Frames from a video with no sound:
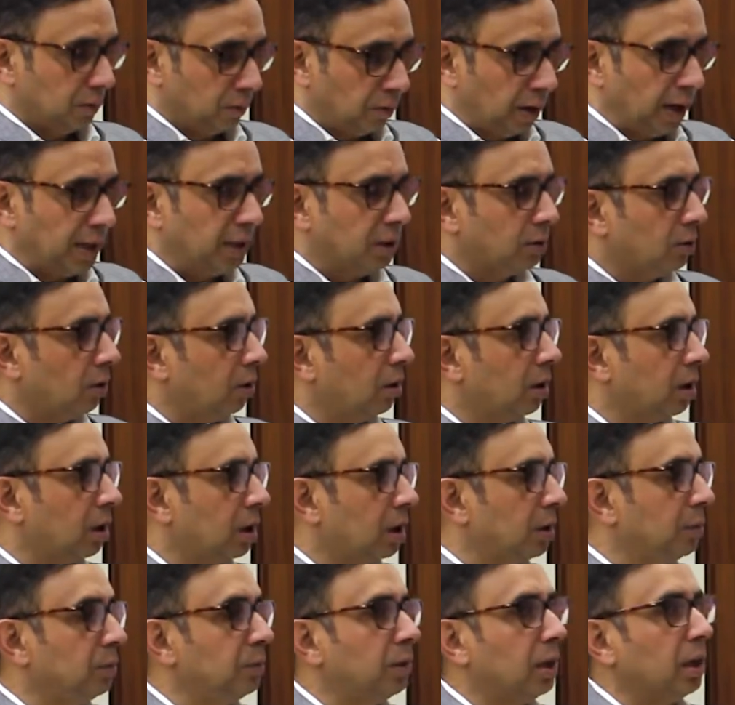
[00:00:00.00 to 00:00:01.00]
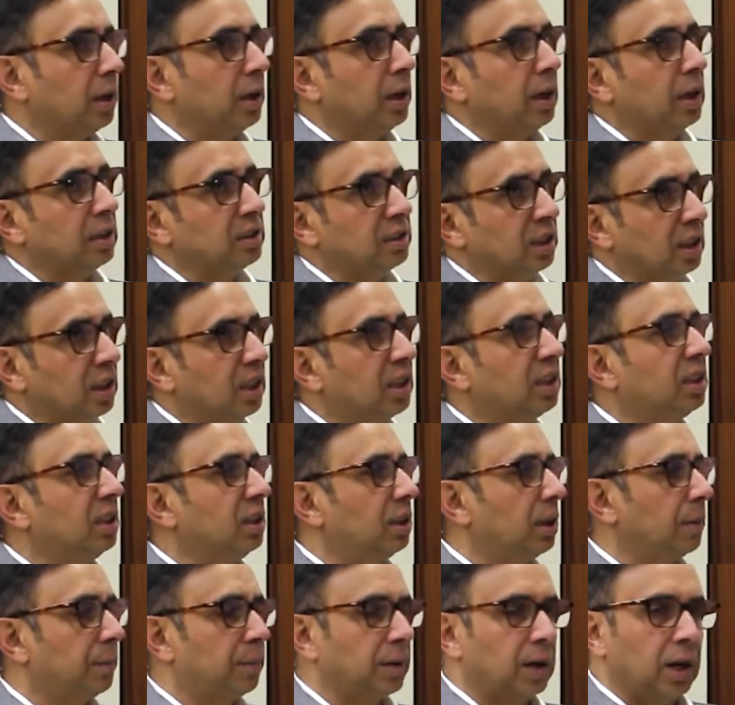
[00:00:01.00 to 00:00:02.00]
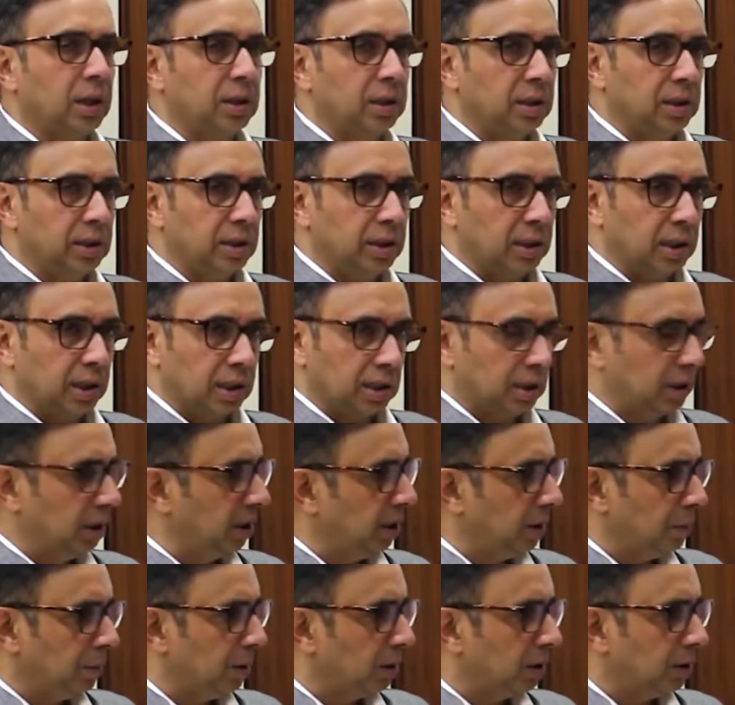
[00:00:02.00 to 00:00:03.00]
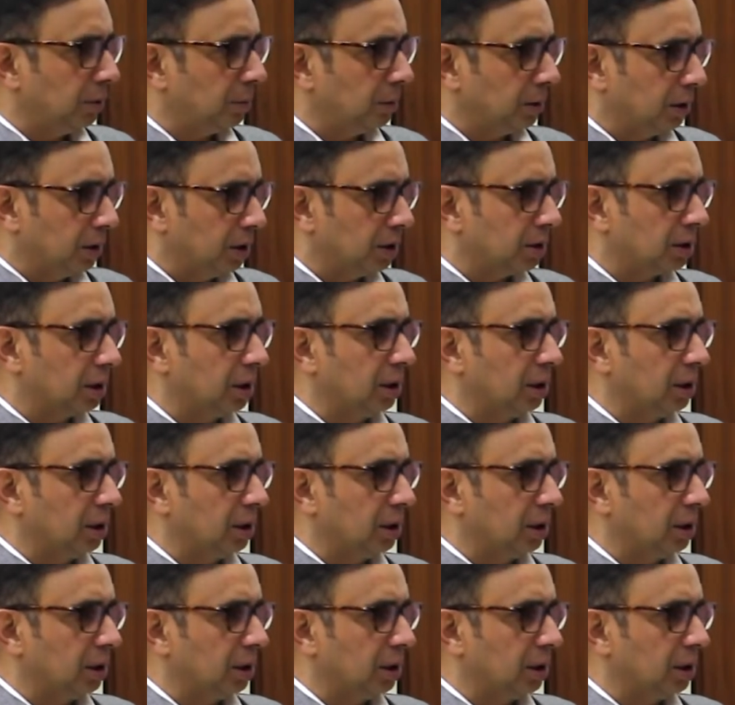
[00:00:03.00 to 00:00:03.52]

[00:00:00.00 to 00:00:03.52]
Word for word: वाइट कॉलर क्रिमिनल हैं या संगठित अपराध हैं ये करते हैं ये मध्य प्रदेश